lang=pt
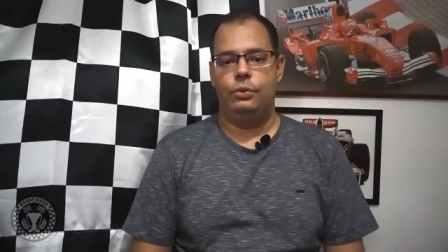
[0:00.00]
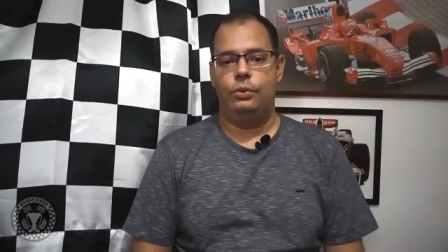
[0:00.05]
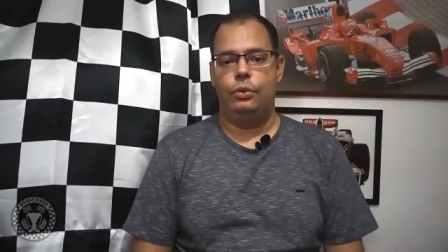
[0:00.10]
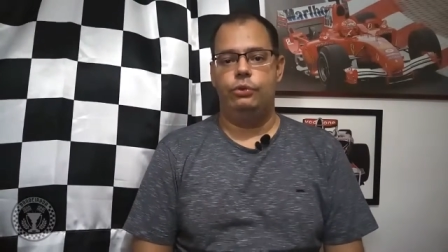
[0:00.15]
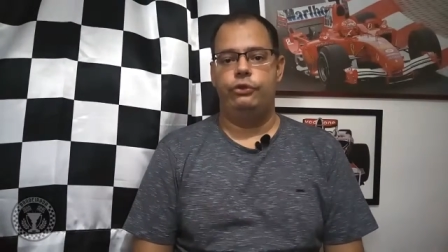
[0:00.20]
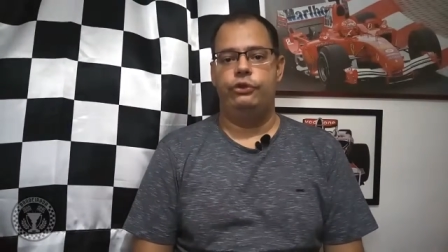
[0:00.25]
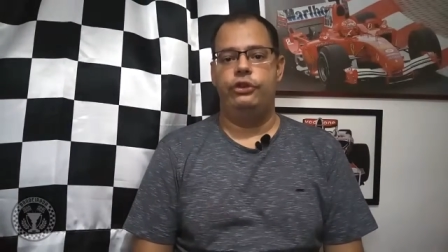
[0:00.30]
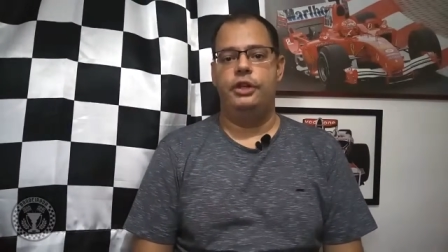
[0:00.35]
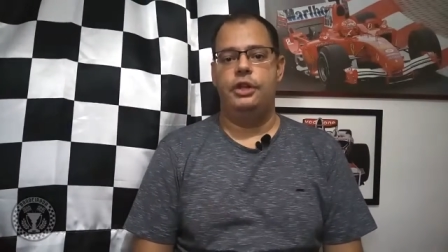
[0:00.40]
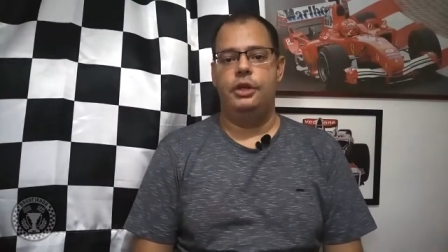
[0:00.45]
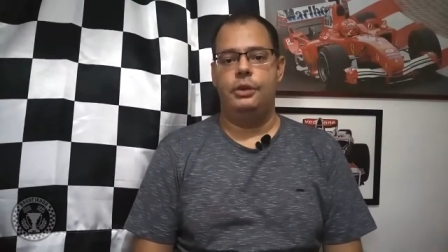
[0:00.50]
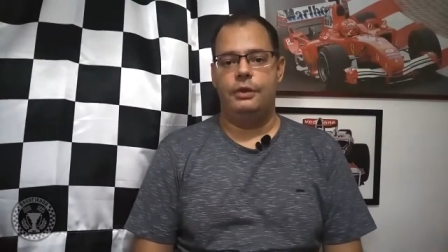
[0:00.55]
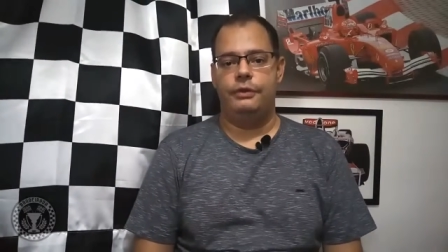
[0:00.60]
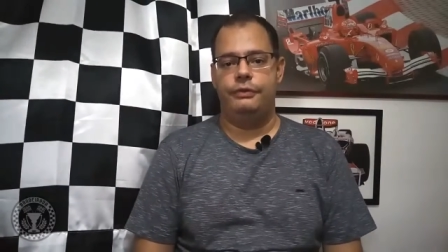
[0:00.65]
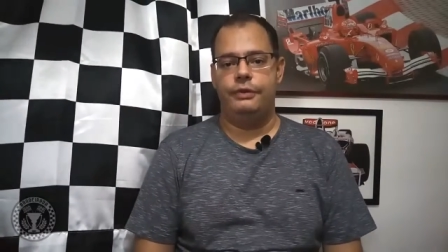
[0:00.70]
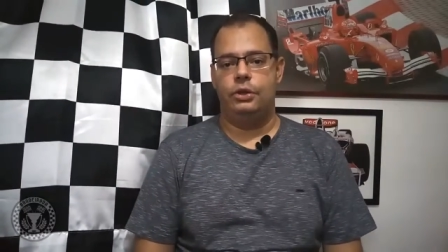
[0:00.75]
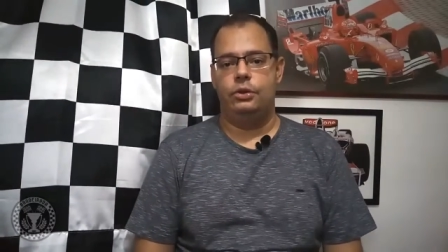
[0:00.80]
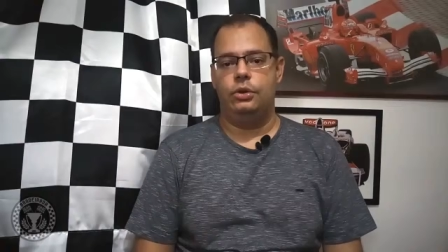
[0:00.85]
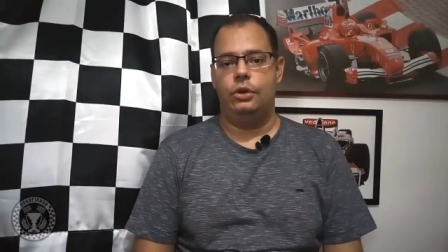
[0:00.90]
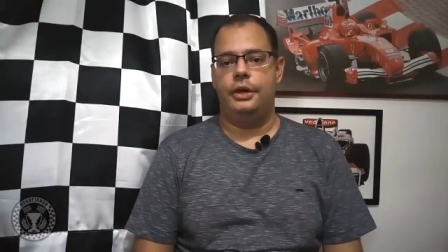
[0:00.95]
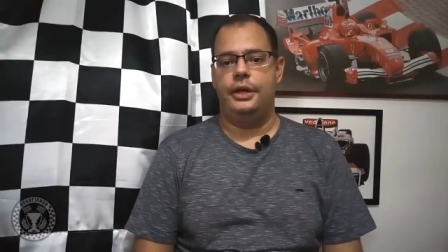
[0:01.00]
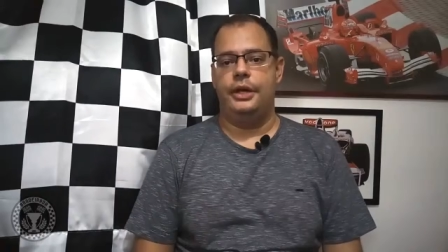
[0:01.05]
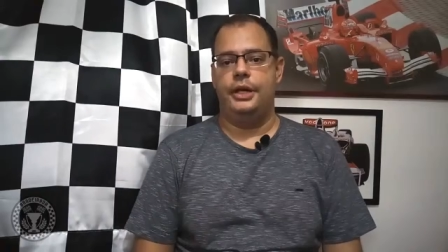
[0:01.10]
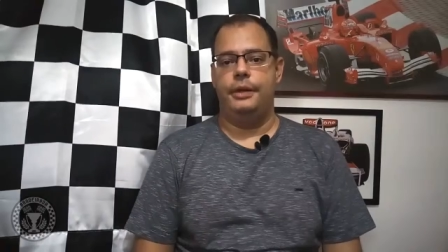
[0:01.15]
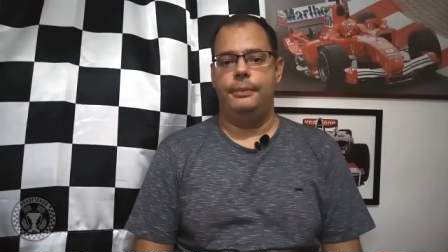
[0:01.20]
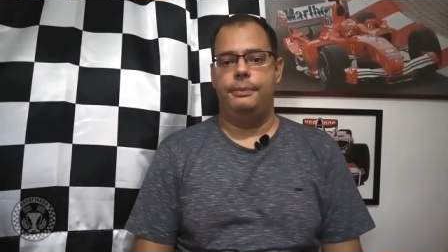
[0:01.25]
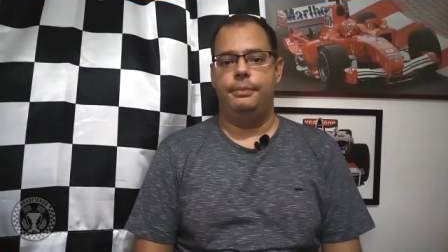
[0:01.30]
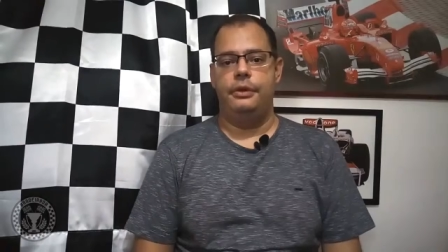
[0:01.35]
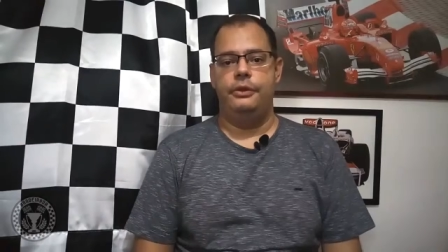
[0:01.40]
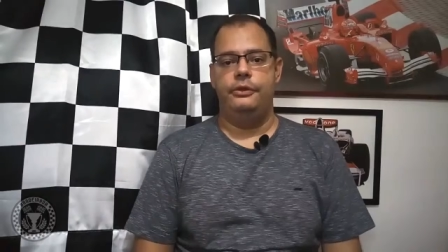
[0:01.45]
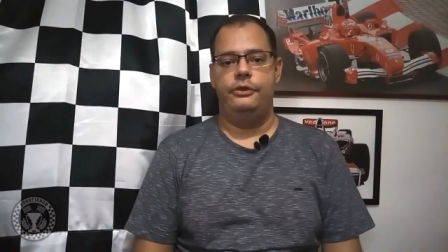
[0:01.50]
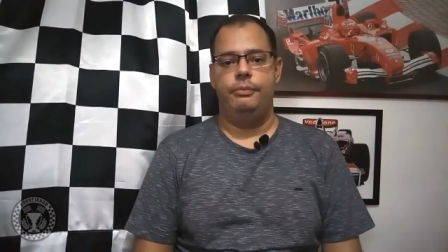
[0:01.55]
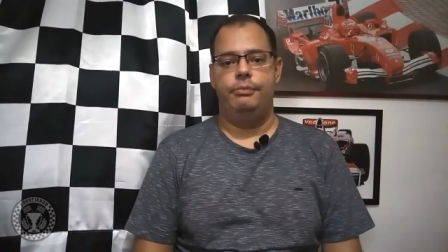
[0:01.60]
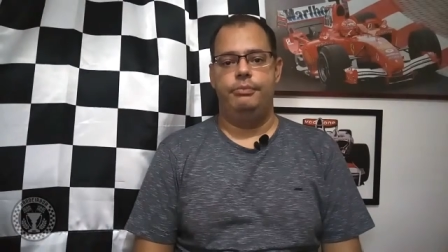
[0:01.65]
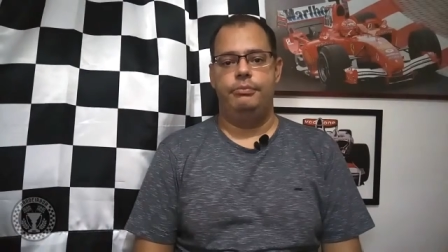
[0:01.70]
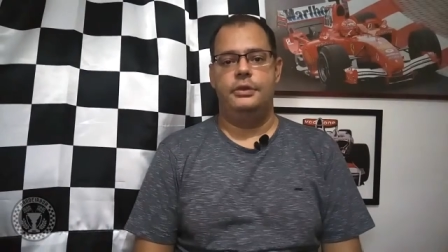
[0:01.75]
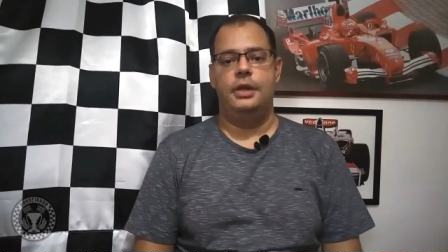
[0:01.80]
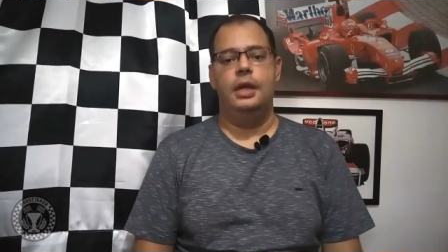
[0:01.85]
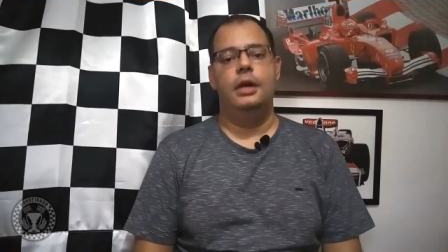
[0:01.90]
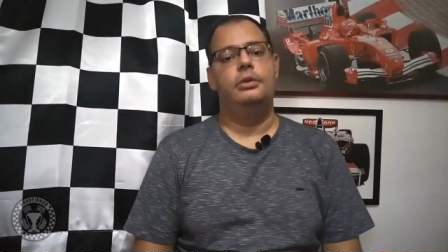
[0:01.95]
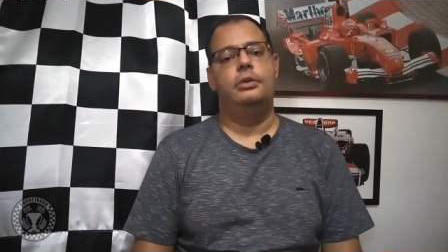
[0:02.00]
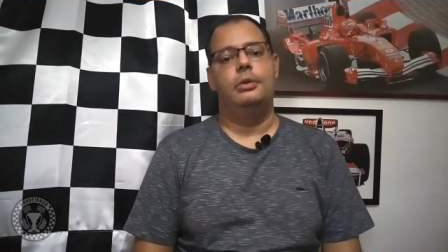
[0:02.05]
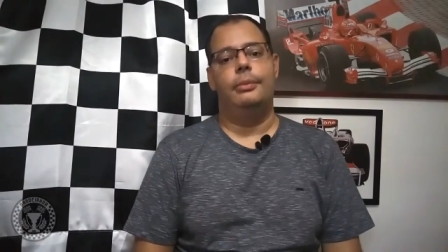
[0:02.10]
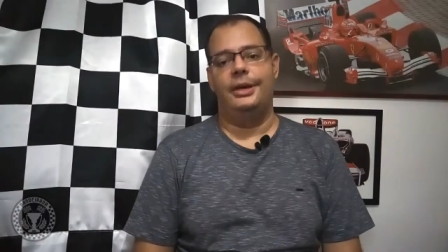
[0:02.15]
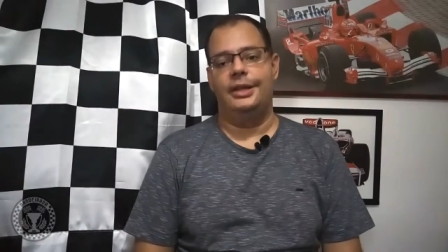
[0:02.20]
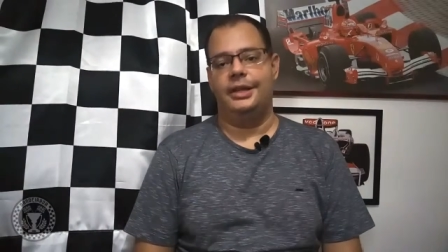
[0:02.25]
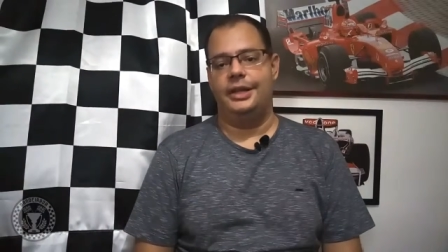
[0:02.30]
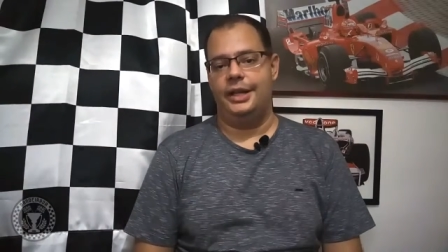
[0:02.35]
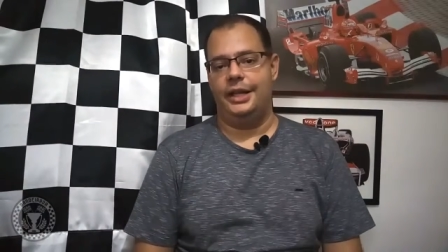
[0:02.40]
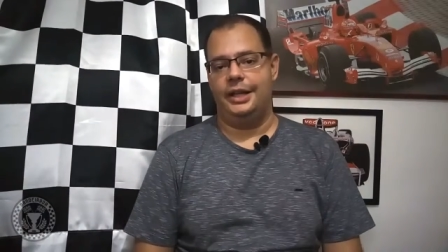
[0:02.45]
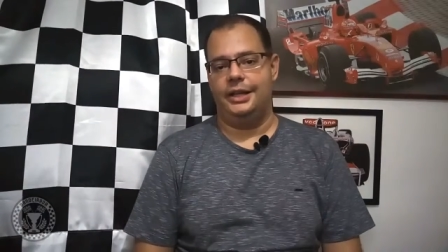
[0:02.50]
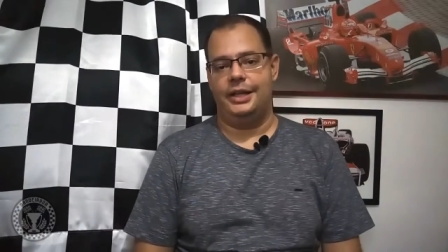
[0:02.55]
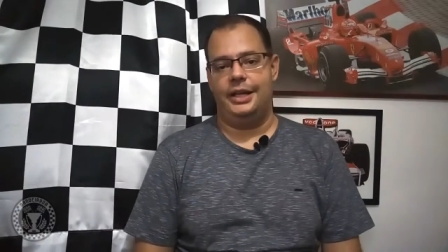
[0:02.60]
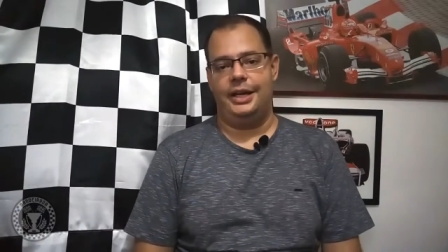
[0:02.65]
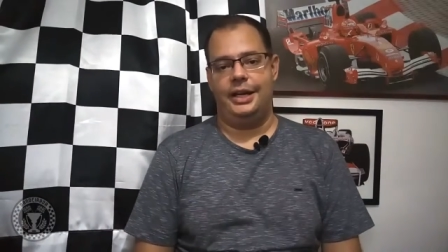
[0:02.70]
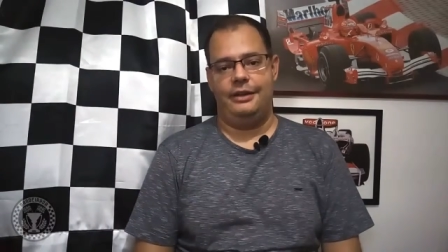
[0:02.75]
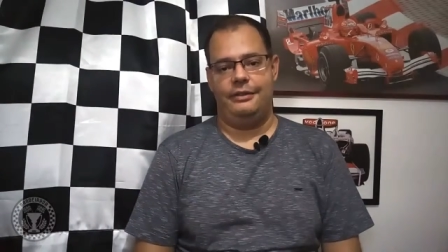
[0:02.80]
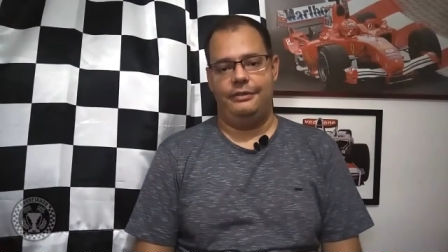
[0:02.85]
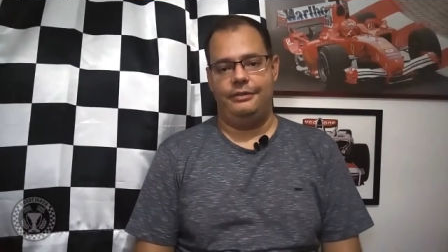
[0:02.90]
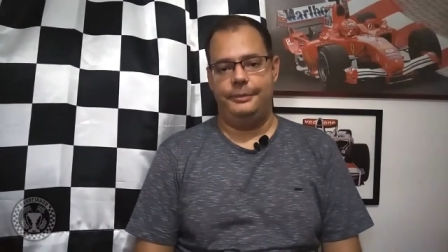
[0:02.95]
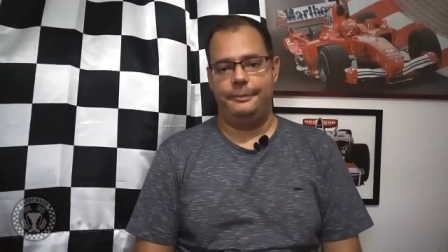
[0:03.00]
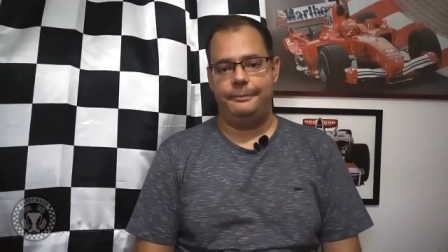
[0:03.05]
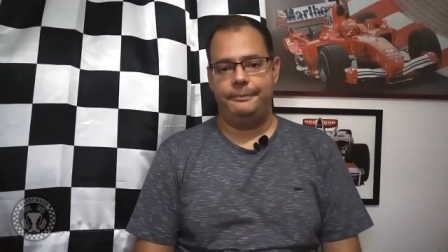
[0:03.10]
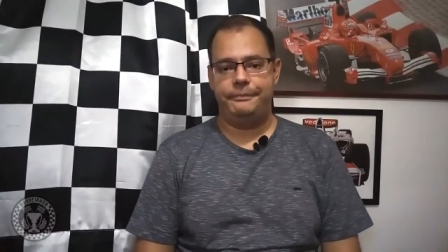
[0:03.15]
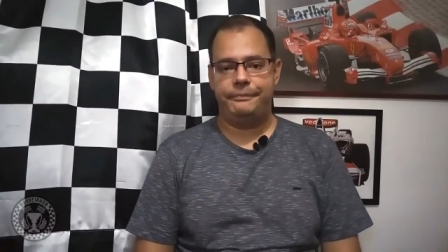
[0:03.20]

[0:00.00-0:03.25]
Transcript: conseguiu a vitória depois de tanto bater na trave